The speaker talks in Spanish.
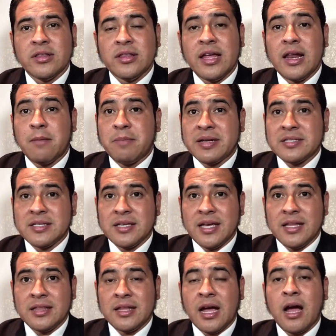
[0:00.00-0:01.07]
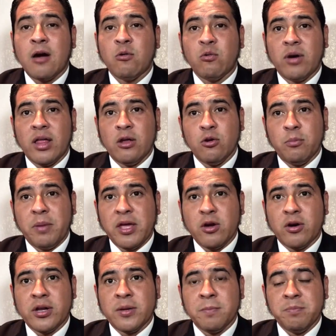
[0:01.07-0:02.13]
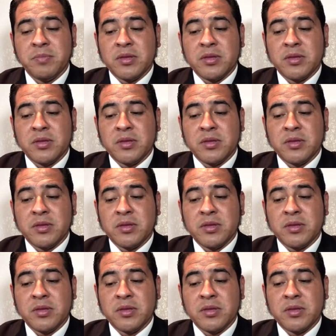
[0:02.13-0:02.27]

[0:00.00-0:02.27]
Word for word: de la presidenta Guadalupe Llori